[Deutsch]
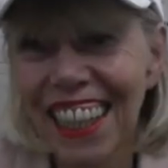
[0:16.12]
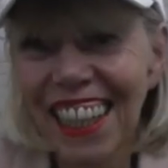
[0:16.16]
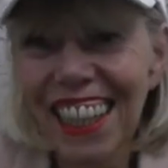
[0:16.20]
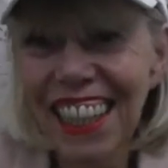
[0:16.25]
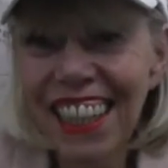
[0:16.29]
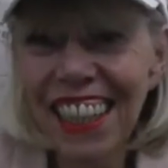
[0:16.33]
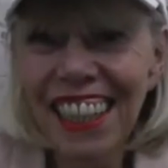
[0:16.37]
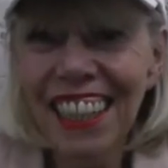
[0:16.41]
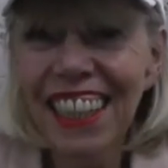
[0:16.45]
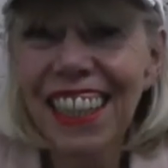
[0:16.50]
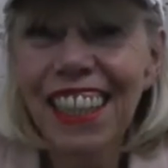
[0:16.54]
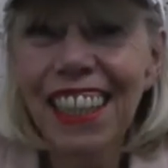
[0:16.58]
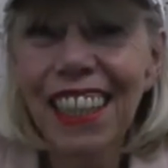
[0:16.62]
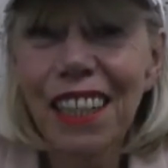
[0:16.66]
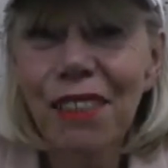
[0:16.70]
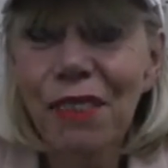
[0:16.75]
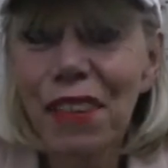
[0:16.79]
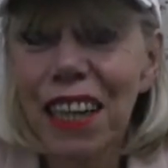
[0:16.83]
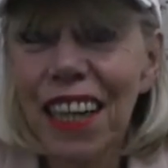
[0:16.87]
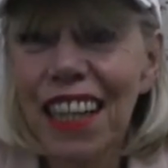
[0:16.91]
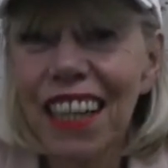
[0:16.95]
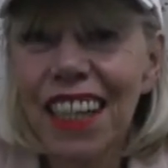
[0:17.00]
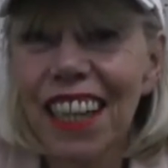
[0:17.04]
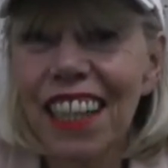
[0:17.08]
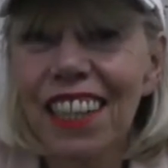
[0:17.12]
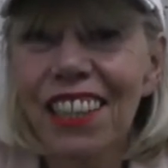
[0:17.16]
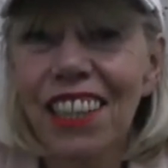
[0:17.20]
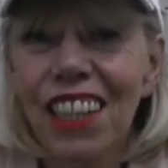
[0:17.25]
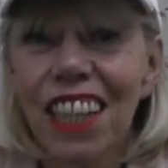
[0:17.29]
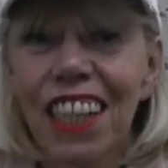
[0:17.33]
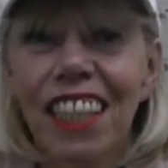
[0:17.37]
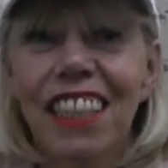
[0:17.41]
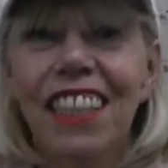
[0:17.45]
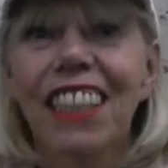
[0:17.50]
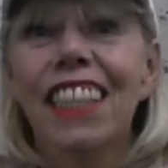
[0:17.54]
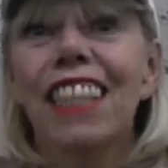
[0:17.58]
Ich liebe
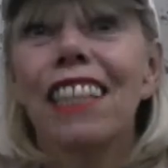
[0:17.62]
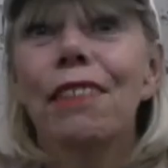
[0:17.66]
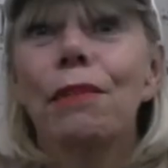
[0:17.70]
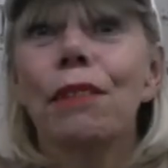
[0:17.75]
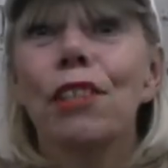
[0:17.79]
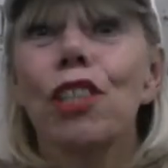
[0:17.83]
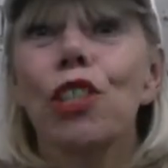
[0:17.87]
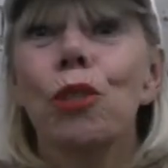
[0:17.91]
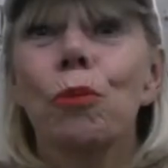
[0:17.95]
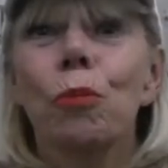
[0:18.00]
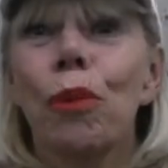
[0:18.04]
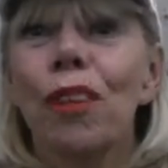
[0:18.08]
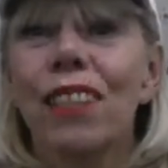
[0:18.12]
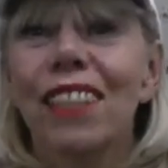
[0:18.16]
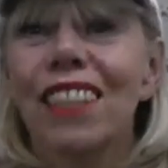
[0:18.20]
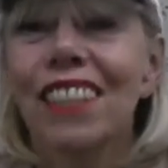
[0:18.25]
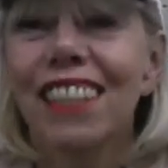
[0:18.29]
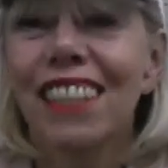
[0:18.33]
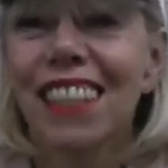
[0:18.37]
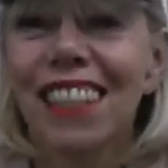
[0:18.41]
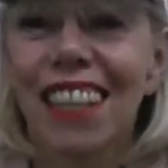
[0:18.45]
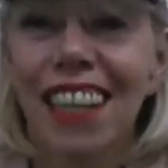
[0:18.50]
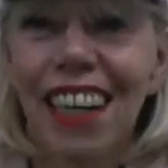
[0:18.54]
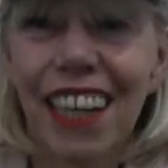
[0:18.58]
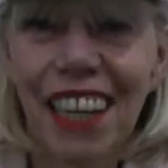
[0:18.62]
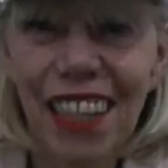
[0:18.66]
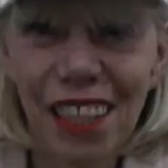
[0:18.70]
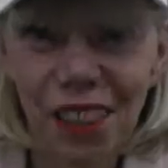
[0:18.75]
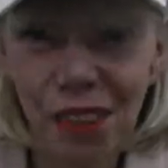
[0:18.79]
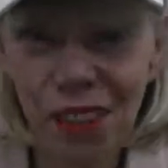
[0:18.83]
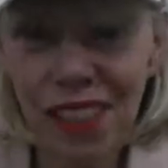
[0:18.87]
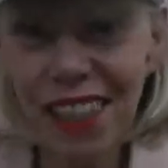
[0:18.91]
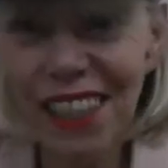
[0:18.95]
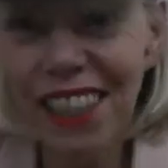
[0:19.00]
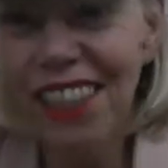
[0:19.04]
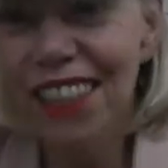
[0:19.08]
Athleisure, ich liebe Sporty Style
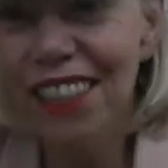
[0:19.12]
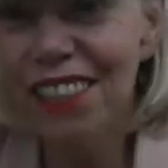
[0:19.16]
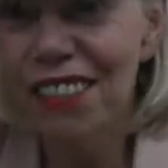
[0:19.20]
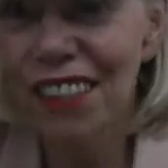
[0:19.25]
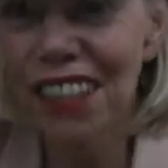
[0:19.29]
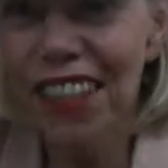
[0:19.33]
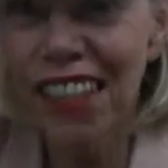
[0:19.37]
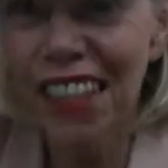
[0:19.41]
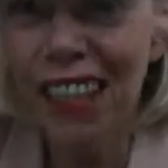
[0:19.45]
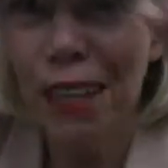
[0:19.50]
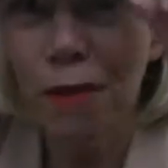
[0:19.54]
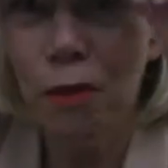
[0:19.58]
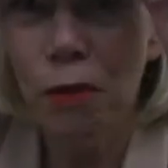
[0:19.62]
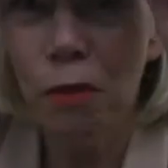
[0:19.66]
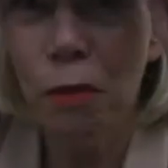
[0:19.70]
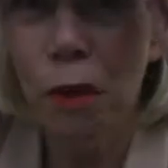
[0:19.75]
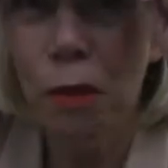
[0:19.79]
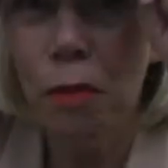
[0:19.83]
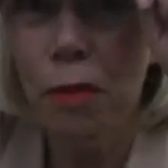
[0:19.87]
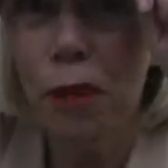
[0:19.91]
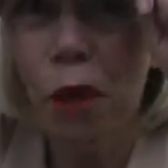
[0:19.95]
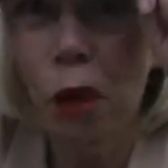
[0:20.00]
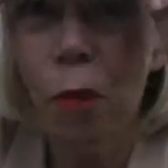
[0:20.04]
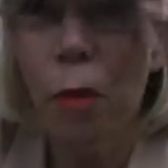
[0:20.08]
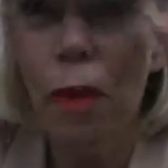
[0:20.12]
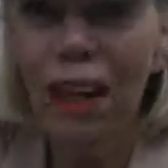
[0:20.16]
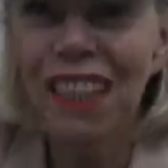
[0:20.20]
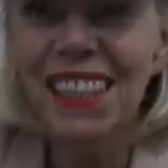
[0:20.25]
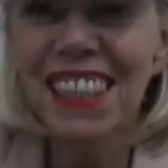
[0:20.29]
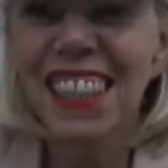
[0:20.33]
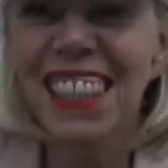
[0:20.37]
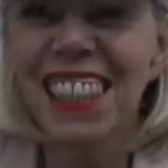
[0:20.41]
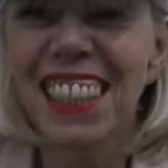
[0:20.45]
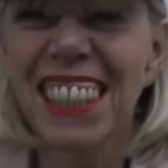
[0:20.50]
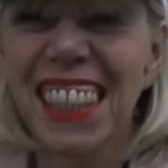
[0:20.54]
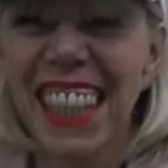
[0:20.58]
und deswegen gibt es bei mir auch
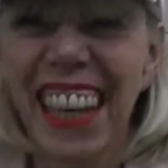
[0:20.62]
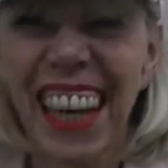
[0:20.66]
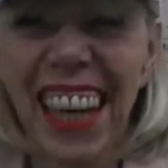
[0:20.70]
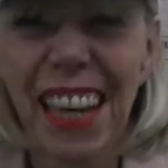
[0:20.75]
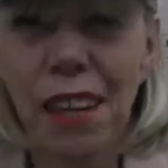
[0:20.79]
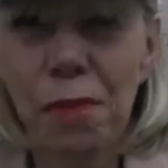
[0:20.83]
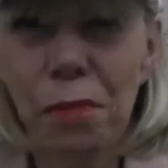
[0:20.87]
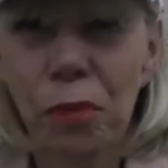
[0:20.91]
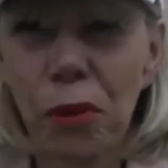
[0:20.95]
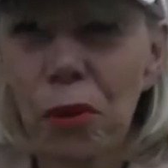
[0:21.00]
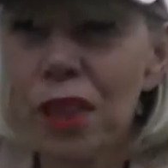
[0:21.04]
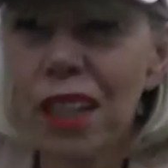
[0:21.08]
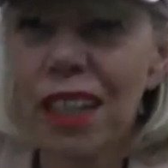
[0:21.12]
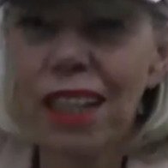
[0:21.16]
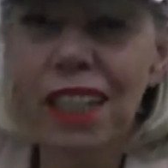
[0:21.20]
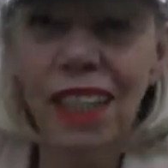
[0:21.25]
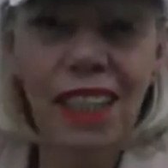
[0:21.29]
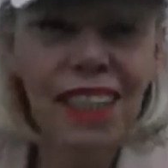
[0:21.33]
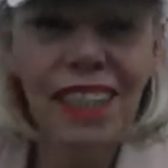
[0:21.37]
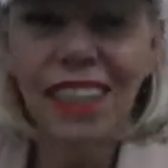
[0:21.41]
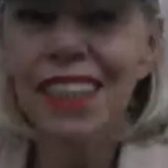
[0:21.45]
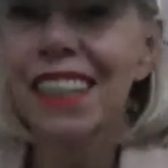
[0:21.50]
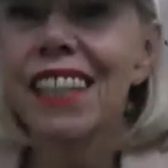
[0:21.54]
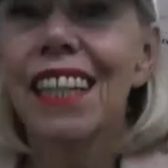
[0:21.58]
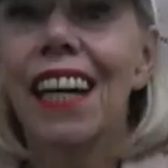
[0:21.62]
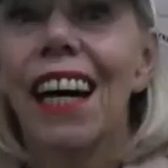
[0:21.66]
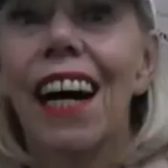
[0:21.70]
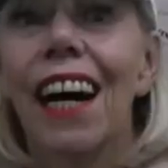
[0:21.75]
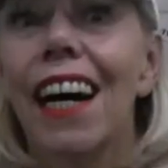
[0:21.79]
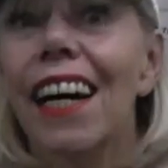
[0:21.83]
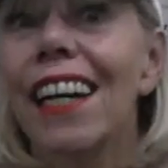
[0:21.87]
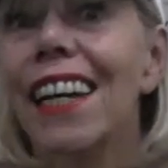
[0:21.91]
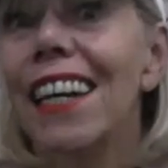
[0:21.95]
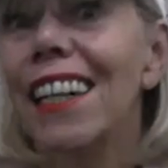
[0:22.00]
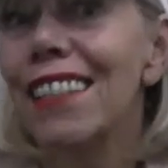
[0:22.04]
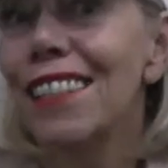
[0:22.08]
meistens eine Cap oder
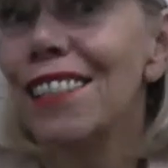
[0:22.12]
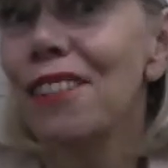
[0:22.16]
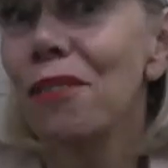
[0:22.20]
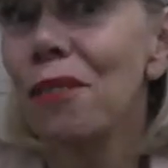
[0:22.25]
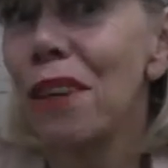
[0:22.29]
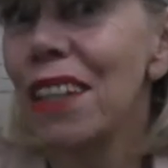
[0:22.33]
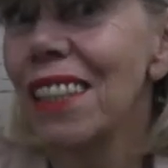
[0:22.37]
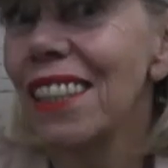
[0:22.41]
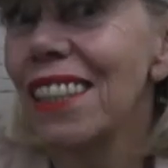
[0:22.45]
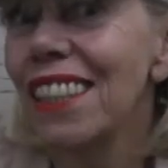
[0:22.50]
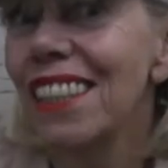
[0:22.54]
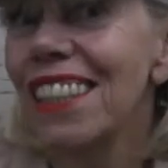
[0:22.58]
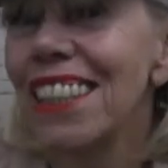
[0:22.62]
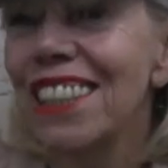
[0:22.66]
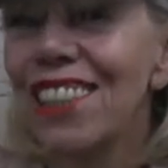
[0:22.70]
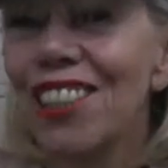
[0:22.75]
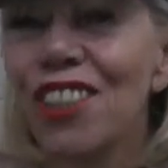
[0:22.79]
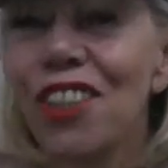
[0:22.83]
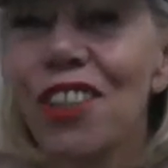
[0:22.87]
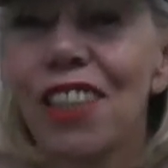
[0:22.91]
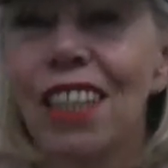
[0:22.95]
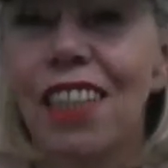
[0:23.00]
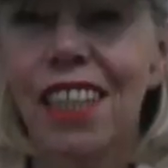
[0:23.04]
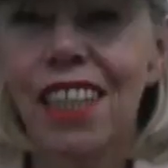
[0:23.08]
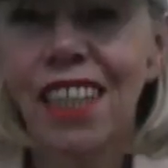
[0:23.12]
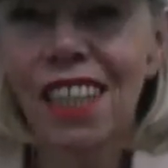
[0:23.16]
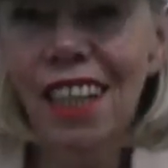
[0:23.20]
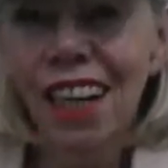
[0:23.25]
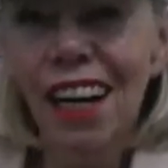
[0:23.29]
ein ganz normales T-Shirt.